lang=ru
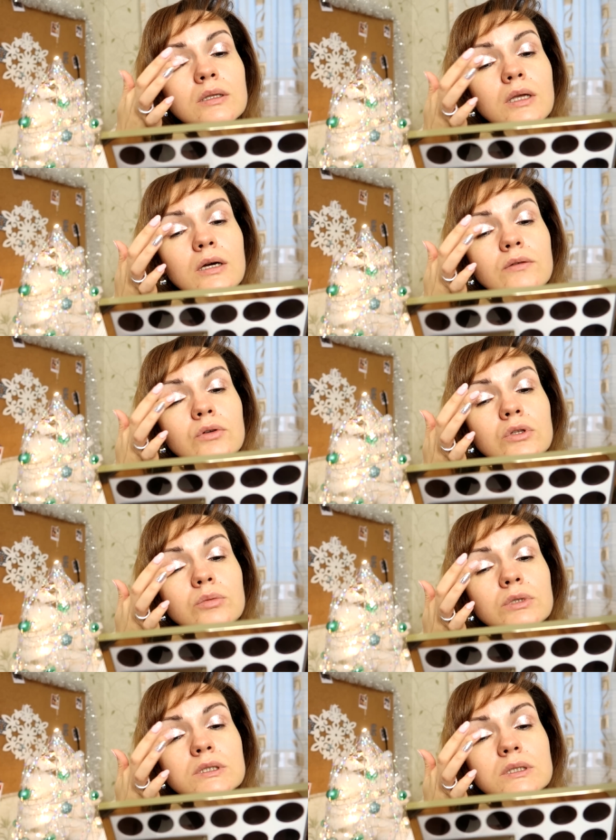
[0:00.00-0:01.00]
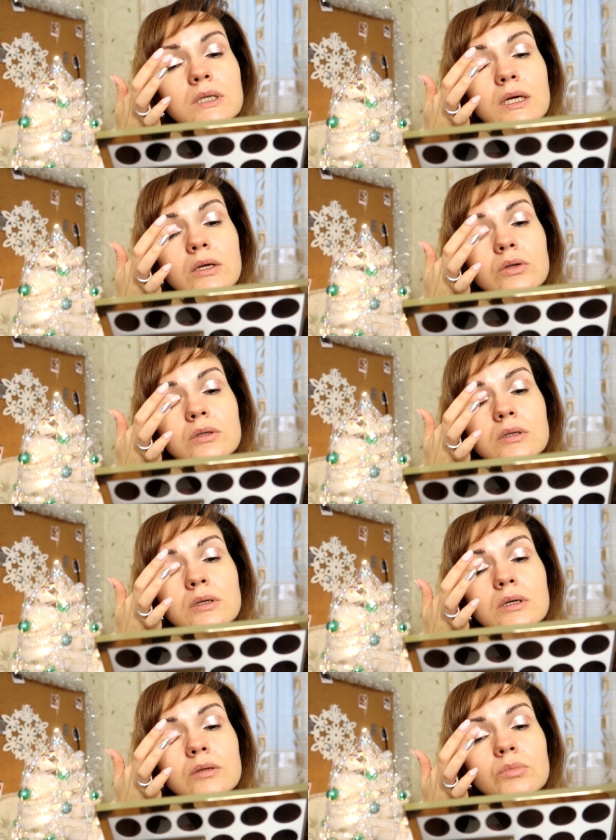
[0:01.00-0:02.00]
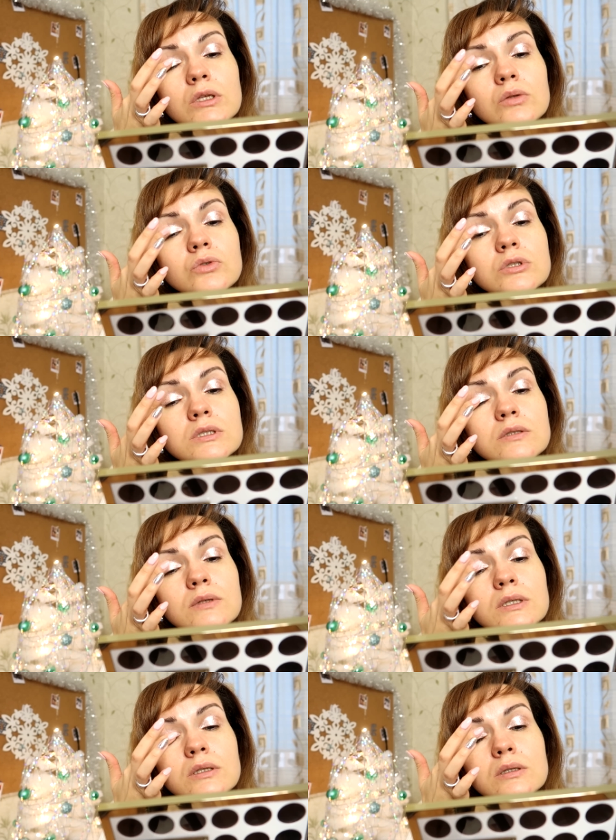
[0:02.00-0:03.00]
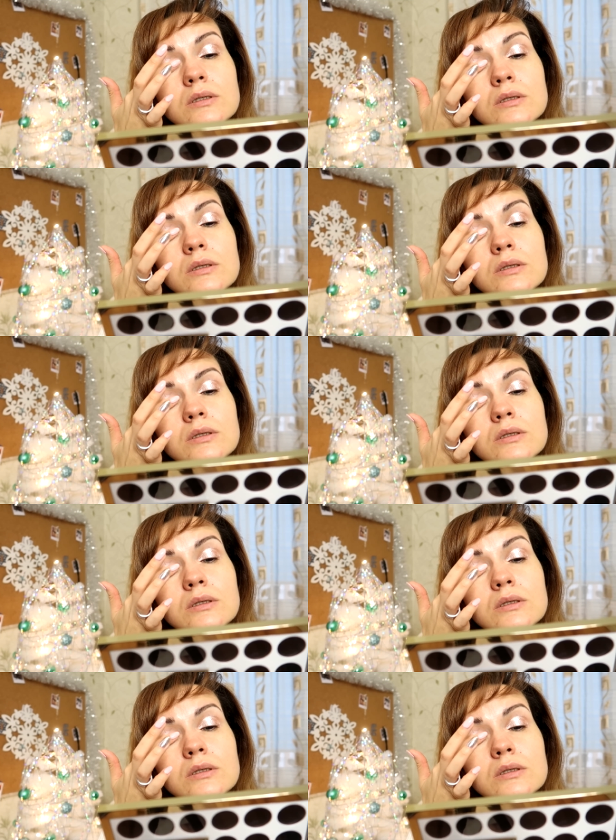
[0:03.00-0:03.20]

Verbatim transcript: Так вроде бы сияют, а мне нужен цвет,